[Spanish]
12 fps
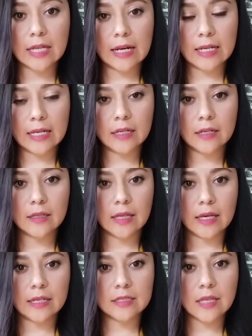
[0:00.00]
salir
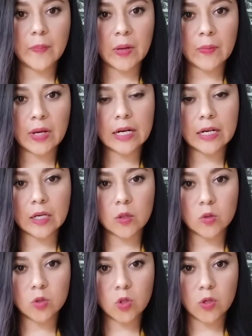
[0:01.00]
de esta primera
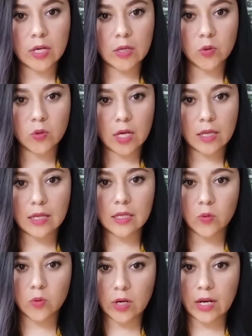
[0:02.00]
reclusión ayudada de
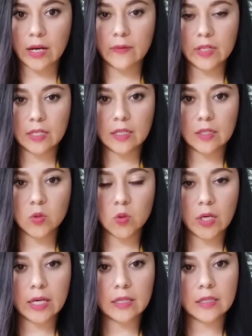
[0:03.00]
una gavilla de
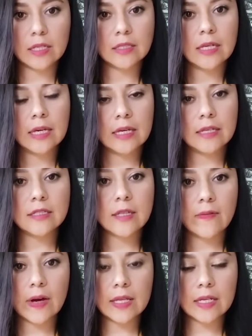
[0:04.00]
insurgentes y se
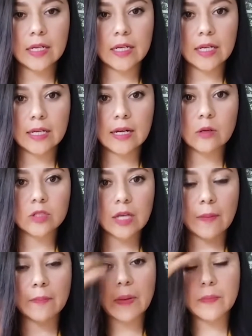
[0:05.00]
va a dirigir a los
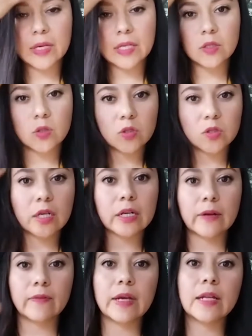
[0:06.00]
campamentos
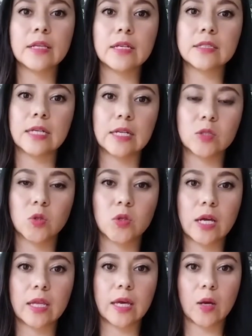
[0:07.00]
rebeldes de la
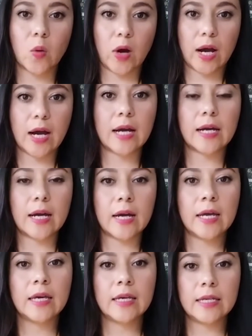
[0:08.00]
zona de Oaxaca
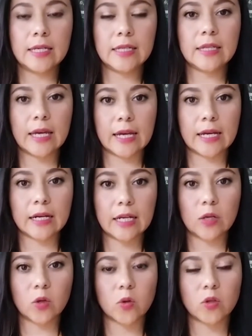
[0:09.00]
y de
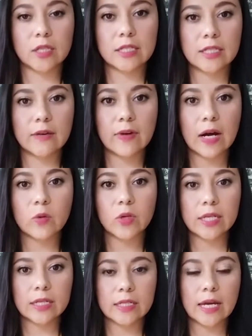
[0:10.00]
Guerrero, donde se va a
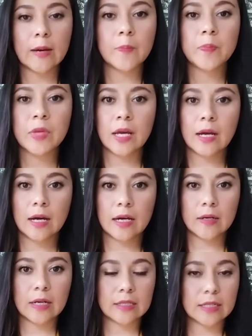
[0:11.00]
unir ya
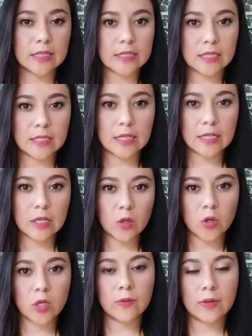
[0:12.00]
a Andrés Quintana
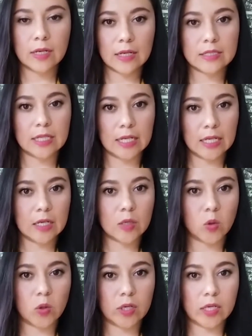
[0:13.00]
Roo y van a seguir el
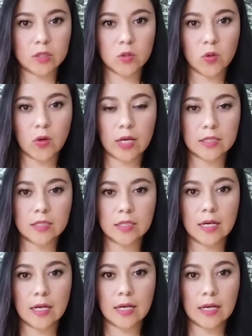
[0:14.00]
Congreso
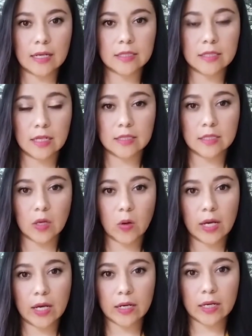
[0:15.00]
hacia, hacia el estado
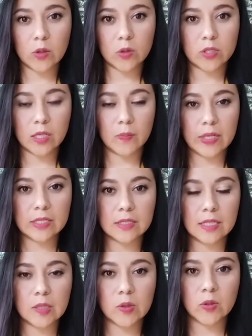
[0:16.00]
de Guerrero,
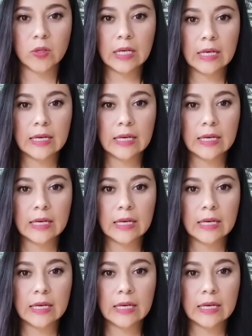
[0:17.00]
Chilpancingo.